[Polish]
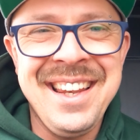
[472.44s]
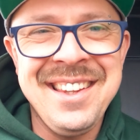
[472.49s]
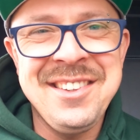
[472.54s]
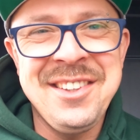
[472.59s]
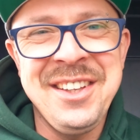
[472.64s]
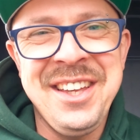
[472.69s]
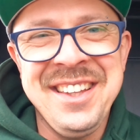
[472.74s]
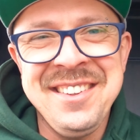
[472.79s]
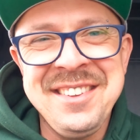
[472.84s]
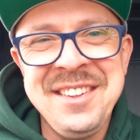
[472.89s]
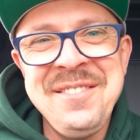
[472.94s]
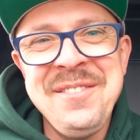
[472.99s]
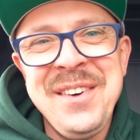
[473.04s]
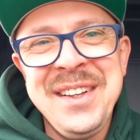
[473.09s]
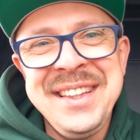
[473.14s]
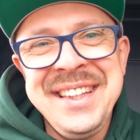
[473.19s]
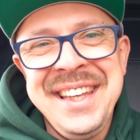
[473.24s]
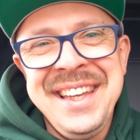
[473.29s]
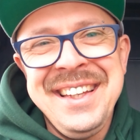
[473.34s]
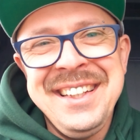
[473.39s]
Teraz jestem
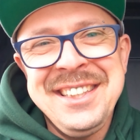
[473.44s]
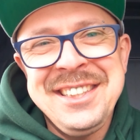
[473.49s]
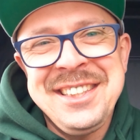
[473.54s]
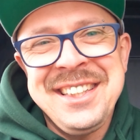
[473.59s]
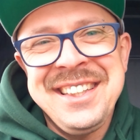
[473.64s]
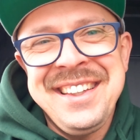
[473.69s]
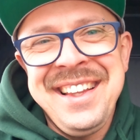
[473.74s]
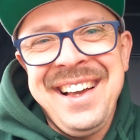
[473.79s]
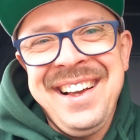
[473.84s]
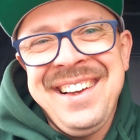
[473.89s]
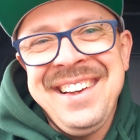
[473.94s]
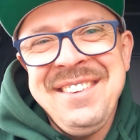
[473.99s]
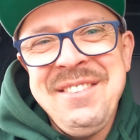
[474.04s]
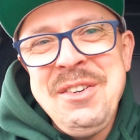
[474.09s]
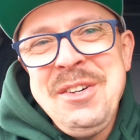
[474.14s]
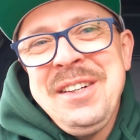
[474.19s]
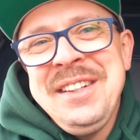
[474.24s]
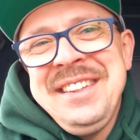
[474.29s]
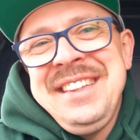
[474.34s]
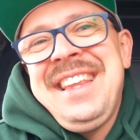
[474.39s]
ładniejszy, tak,
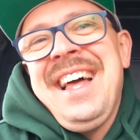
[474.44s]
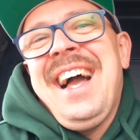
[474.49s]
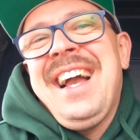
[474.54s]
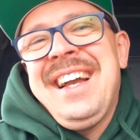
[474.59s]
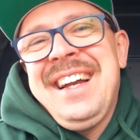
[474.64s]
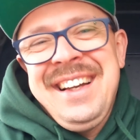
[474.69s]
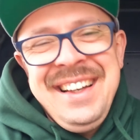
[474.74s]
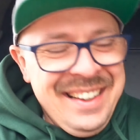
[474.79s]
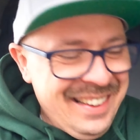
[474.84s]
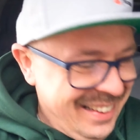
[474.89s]
tak.